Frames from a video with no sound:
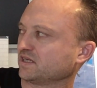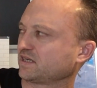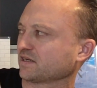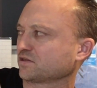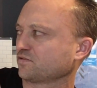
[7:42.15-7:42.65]

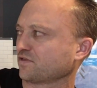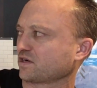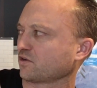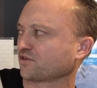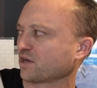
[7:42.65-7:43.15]
15 ou 20
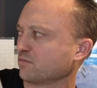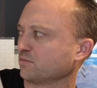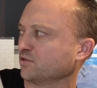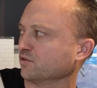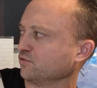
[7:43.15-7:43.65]
grands
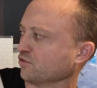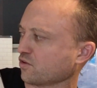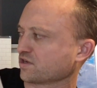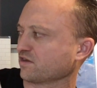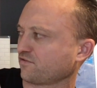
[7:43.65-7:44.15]
albums de,
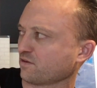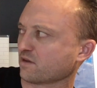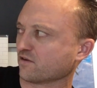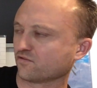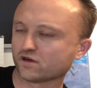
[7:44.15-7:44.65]
rock FM à
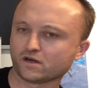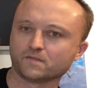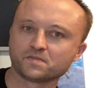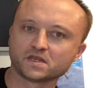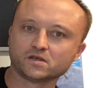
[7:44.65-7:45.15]
avoir,